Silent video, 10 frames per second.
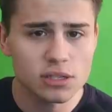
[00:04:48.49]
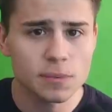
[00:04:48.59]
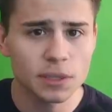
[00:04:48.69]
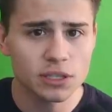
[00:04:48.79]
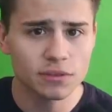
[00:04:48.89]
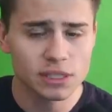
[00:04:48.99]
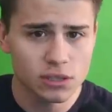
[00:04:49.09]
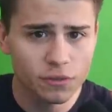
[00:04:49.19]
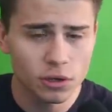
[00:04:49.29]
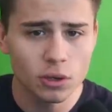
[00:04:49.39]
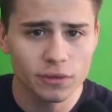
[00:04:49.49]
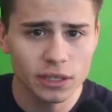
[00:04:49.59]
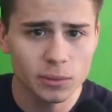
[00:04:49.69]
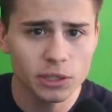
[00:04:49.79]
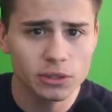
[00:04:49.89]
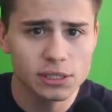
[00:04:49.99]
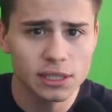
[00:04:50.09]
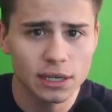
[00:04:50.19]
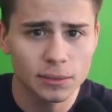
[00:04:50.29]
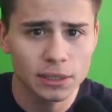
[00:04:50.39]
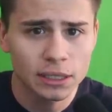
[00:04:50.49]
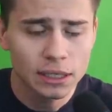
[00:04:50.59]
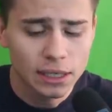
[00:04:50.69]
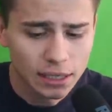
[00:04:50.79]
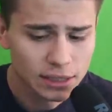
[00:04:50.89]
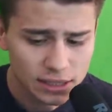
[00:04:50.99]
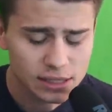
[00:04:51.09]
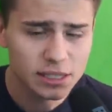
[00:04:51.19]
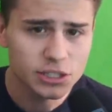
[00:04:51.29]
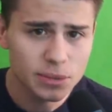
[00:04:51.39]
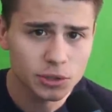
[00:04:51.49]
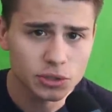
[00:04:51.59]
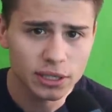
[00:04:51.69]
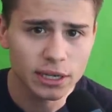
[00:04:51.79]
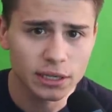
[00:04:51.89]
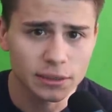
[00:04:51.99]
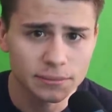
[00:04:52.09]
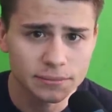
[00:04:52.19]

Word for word: to zapraszam was do followowania mojego Instagrama. A teraz idziemy już do gierki.